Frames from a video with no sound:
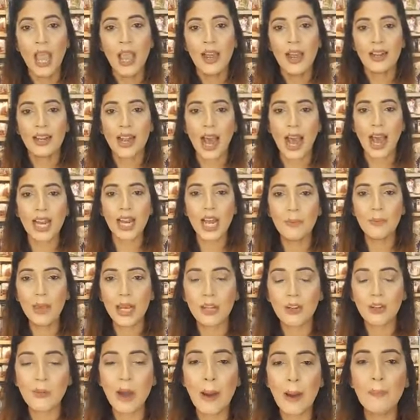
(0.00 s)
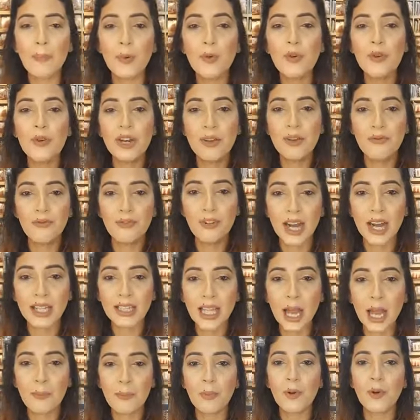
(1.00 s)
লায়লা বেগম আপু রিফাত
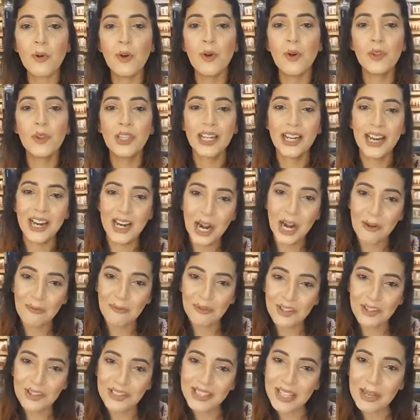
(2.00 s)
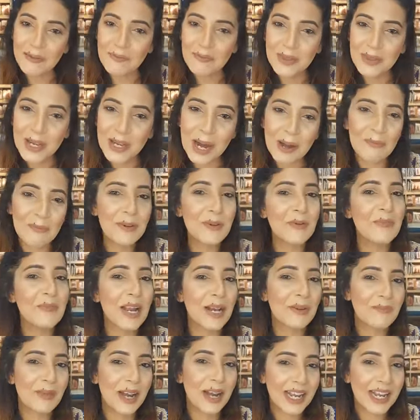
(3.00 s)
আপু দিলার আফরুজ দীপ্তি আপু
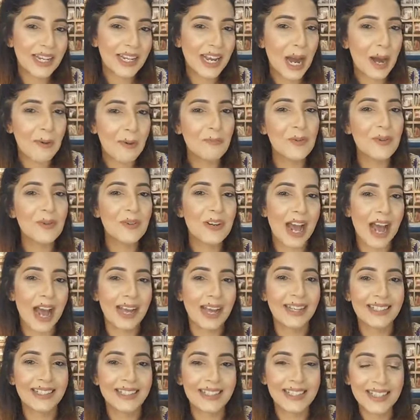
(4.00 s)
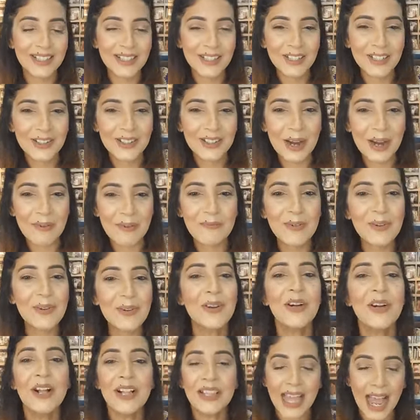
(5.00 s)
মেঘবালিকা আপু নাহিদ সিদ্দিকুর আপু
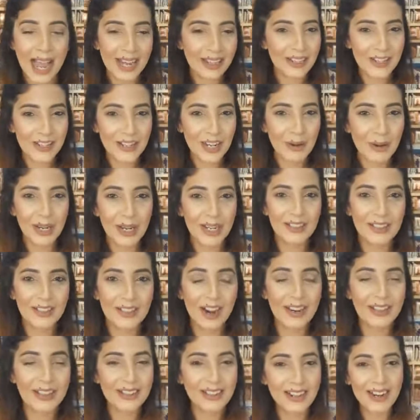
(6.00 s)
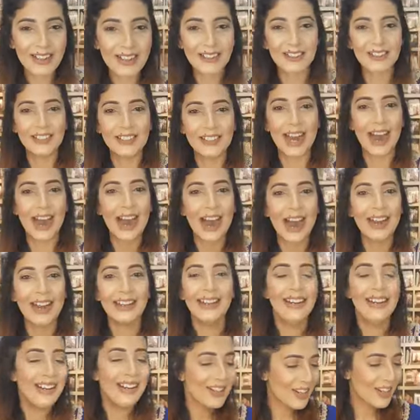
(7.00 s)
থ্যাংক ইউ সবাইকে জয়েন করার জন্য আর
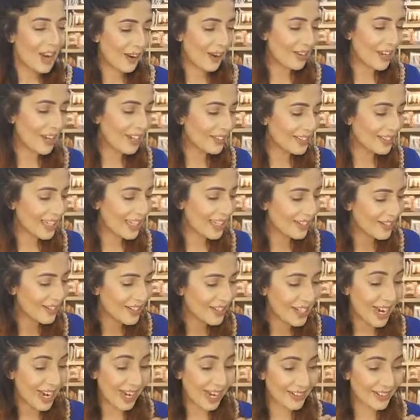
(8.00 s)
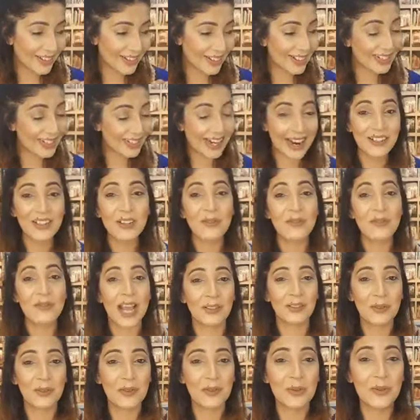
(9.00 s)
সবাই হচ্ছে একটু শেয়ার করেন কারণ আমি
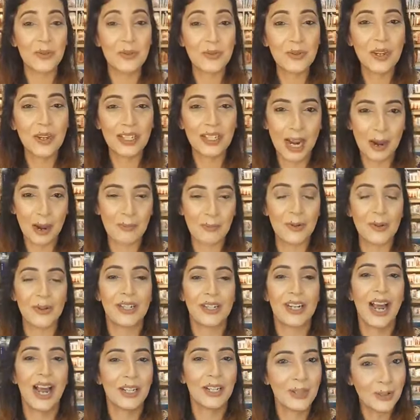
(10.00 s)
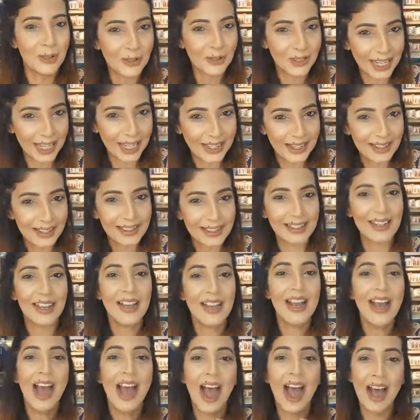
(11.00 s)
এত সুন্দর কাপড় কালকেও দেখিয়েছি
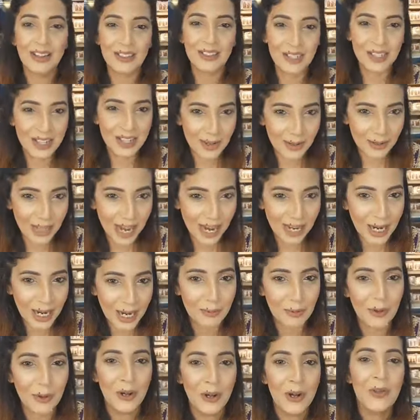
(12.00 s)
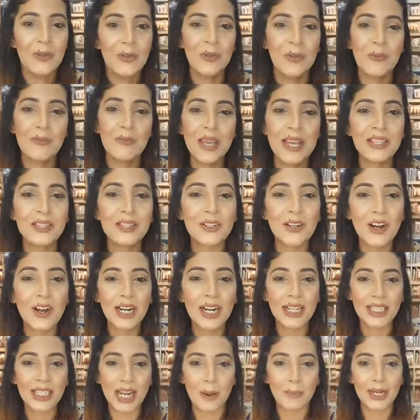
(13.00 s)
আজকেও দেখাবো তো মিস
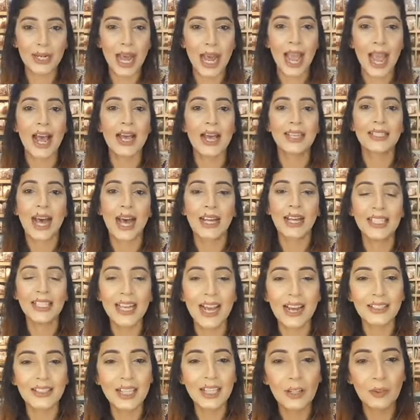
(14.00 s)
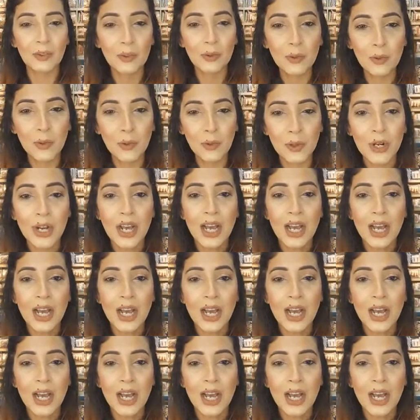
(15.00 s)
করা যাবে না হ্যাঁ সাদি আসাদ নূর